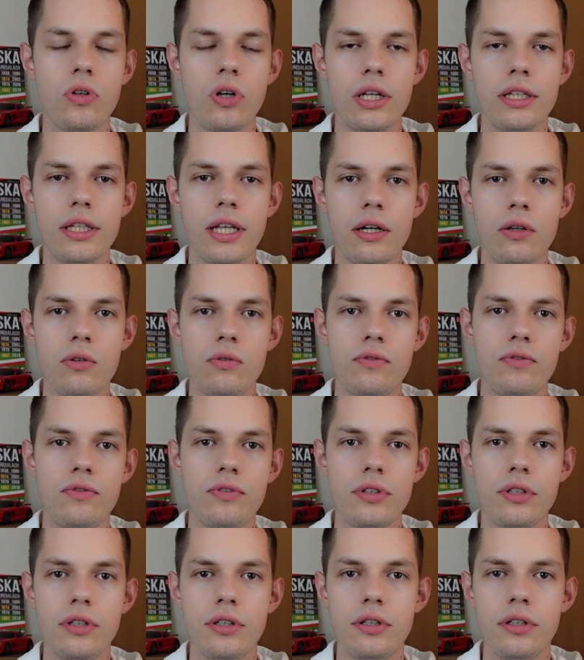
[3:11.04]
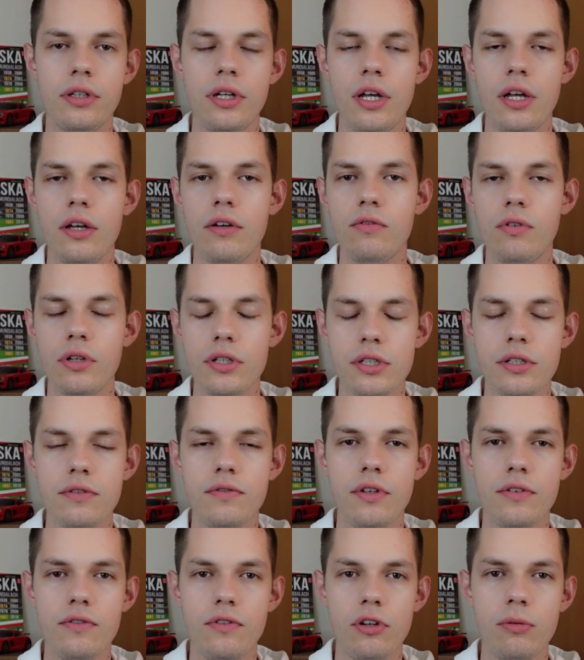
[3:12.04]
do ataków właśnie w
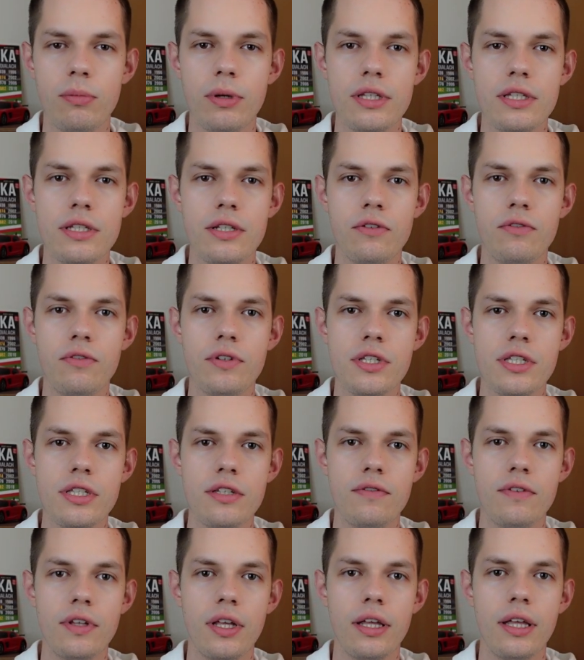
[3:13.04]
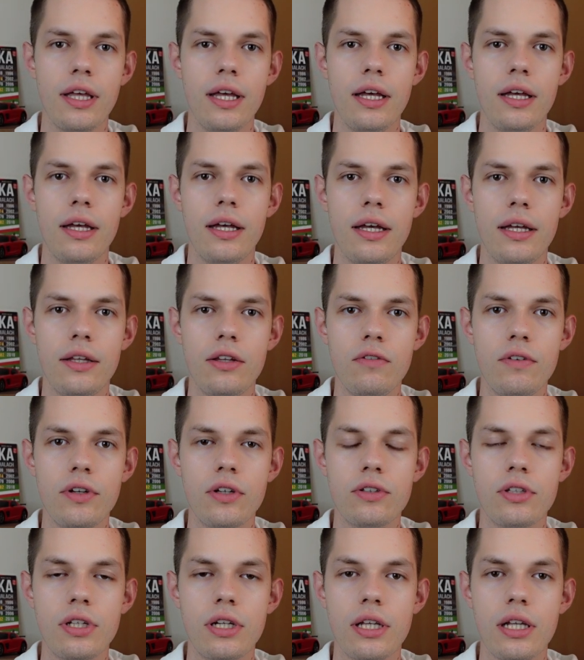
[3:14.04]
tej formacji ofensywnej
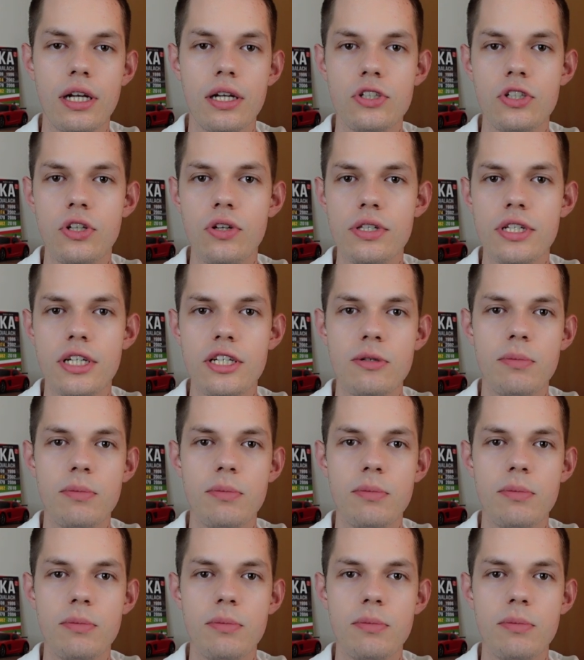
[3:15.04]
nowego trenera Śląska.